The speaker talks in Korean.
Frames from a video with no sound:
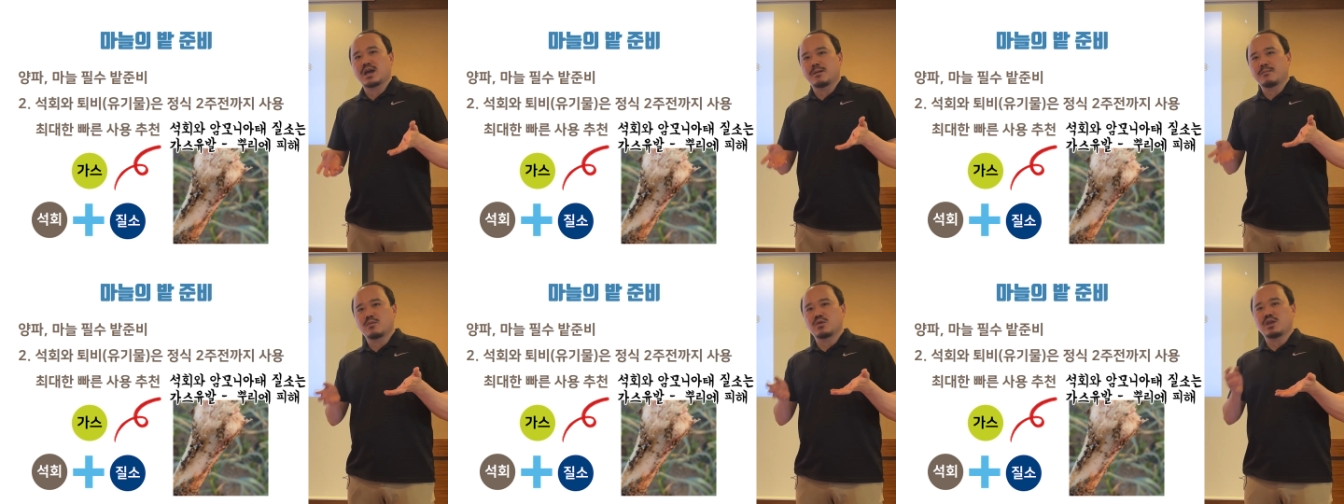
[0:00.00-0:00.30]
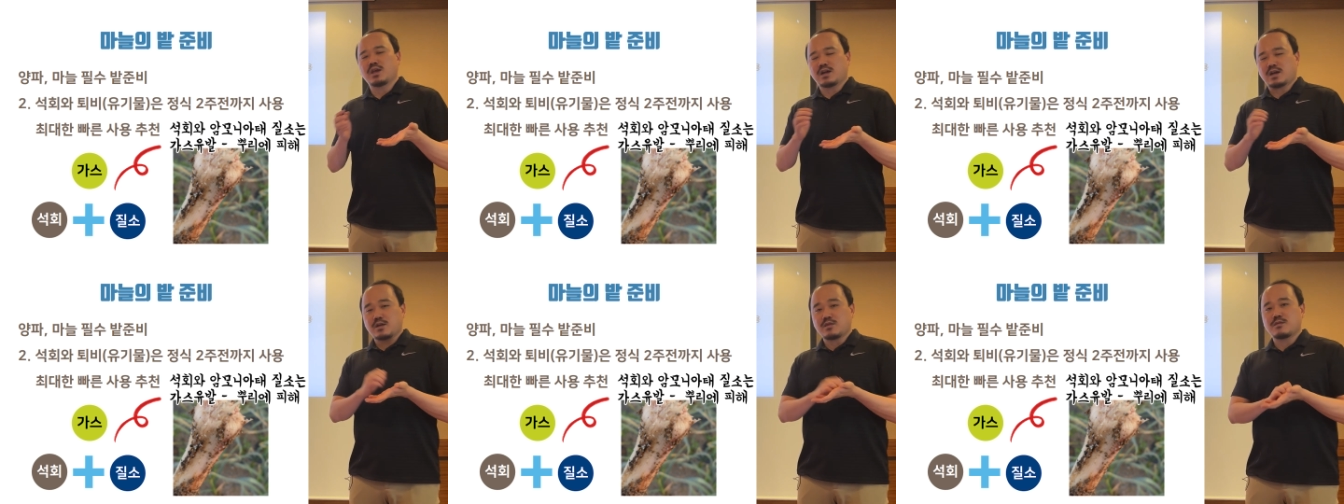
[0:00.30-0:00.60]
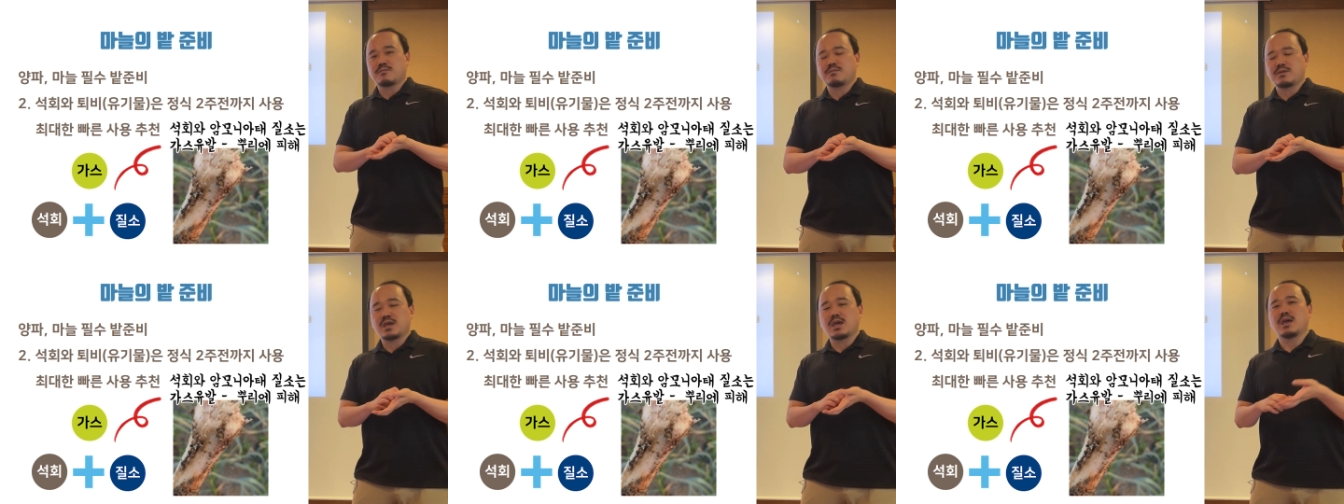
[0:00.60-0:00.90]
암모니아
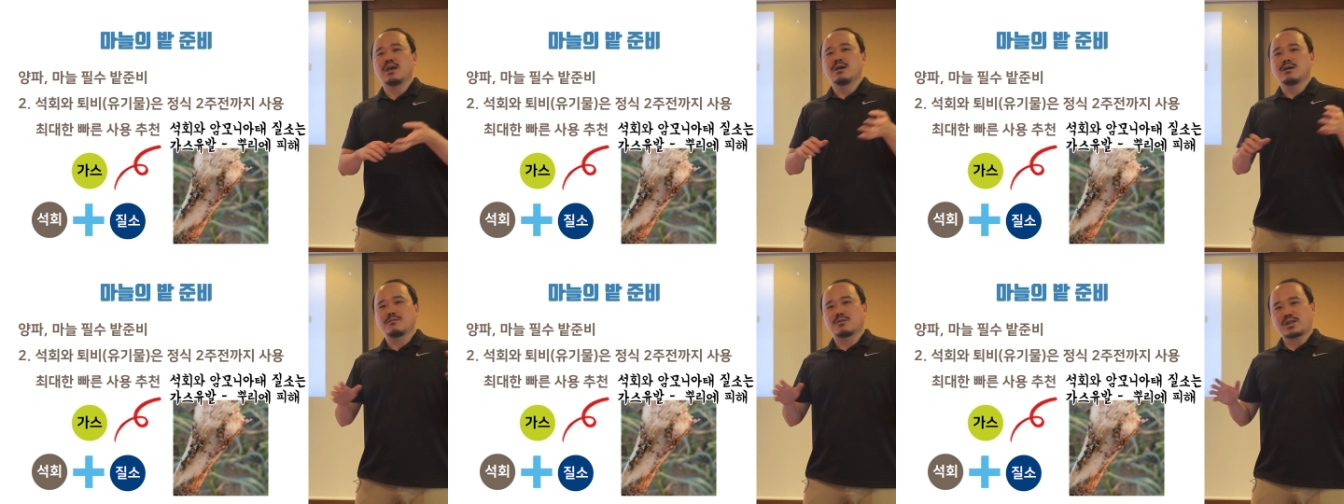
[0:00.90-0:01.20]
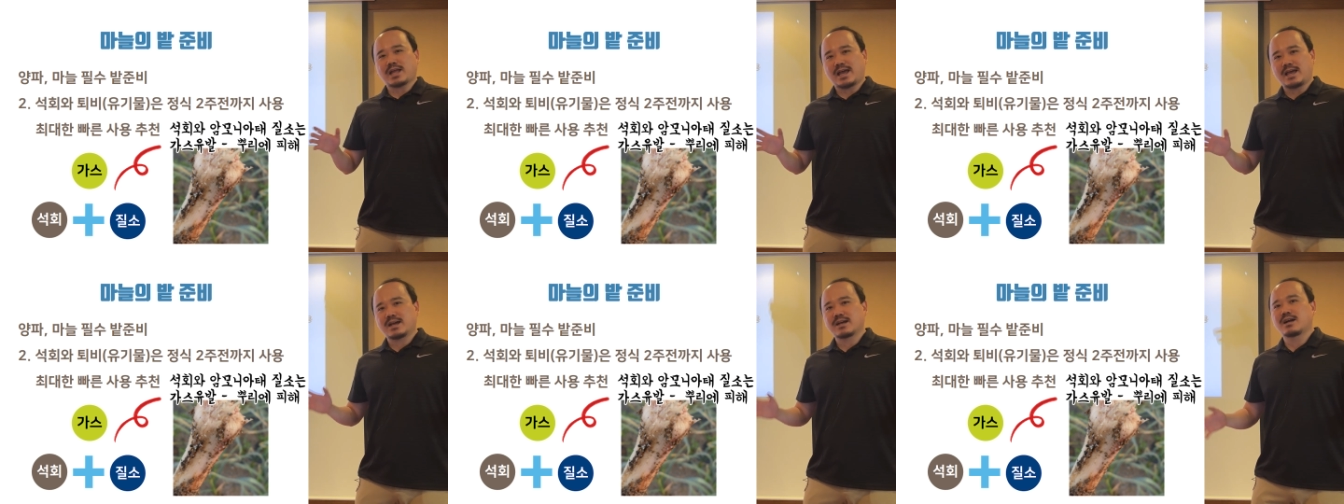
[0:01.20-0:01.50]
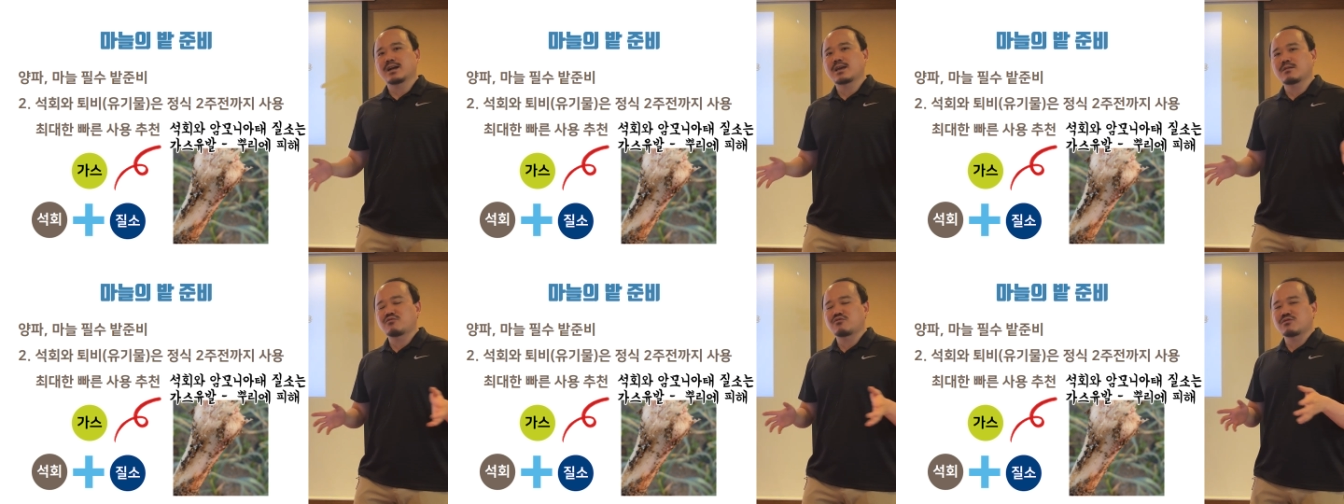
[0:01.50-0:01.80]
가스 피해 뭐
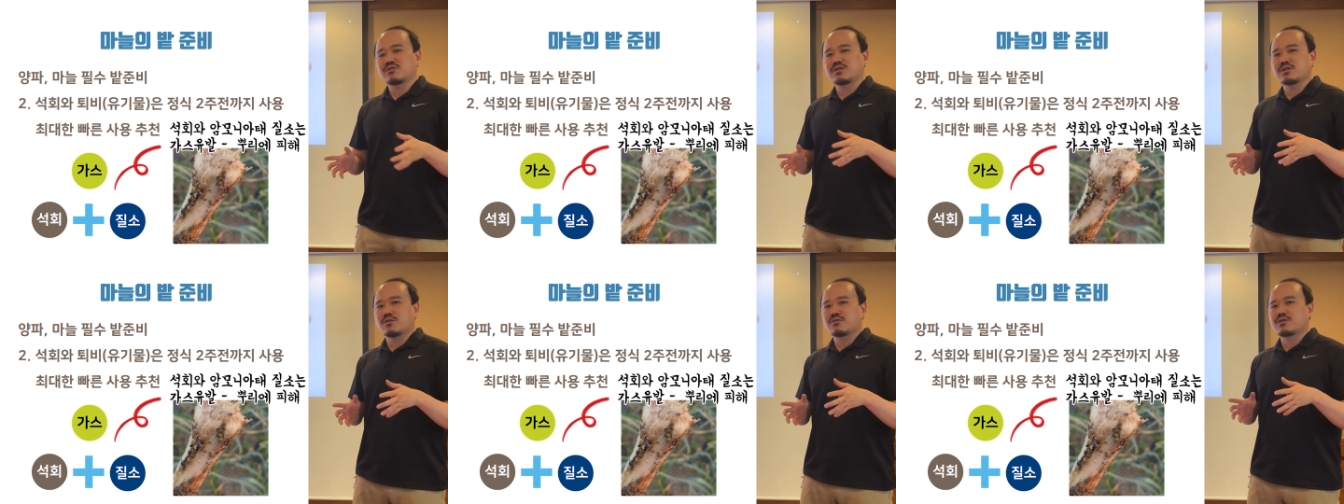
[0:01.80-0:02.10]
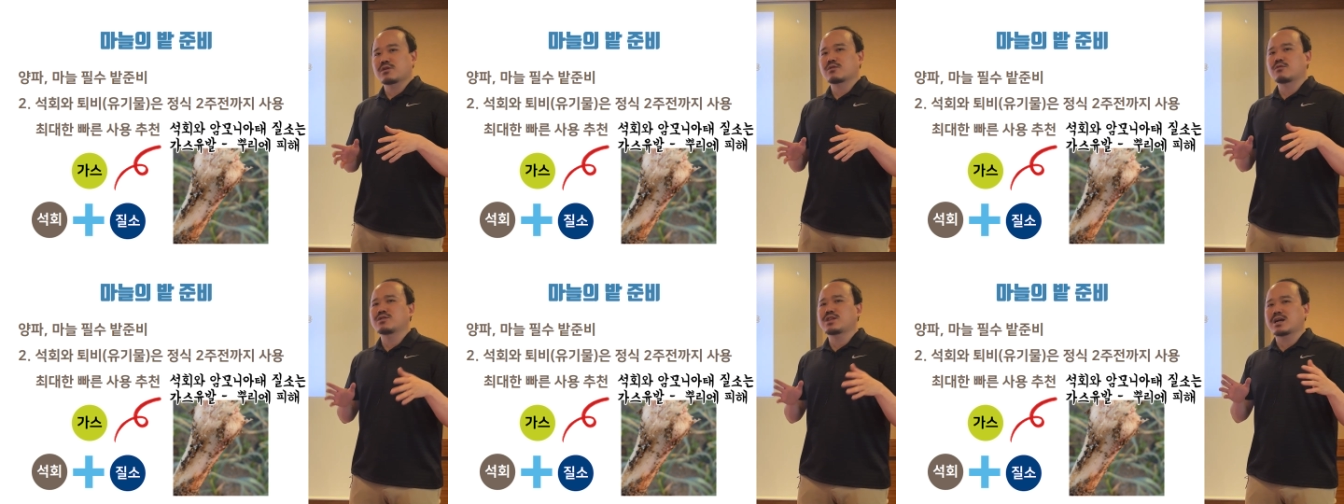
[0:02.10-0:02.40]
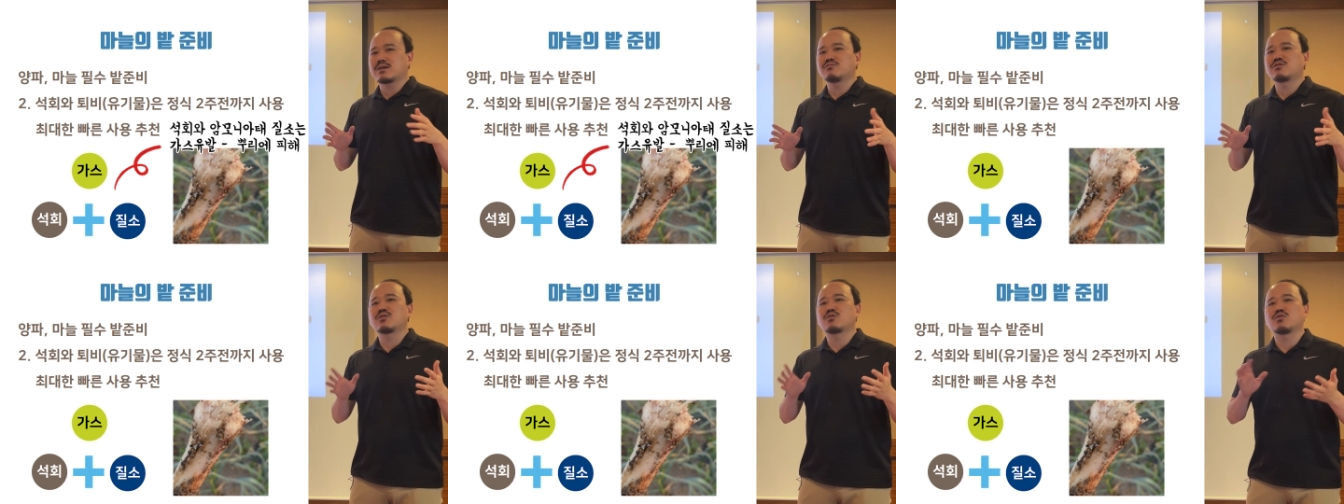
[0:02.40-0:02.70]
다양하게 부르는데 어쨌건 작물이